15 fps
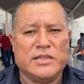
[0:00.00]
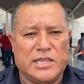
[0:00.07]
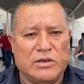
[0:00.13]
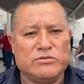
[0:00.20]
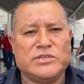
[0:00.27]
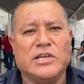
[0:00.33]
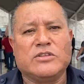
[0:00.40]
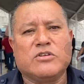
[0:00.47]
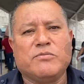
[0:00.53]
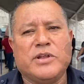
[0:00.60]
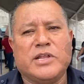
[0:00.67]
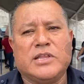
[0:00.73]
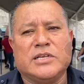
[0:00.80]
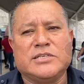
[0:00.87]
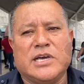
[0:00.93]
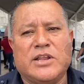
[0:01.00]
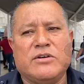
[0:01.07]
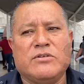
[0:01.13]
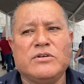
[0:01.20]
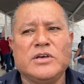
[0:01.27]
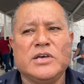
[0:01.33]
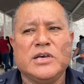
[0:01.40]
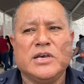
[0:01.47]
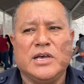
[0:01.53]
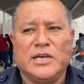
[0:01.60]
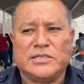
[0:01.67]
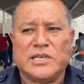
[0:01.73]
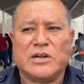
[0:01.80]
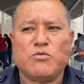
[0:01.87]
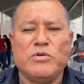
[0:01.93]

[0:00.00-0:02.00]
de un centro penitenciario estar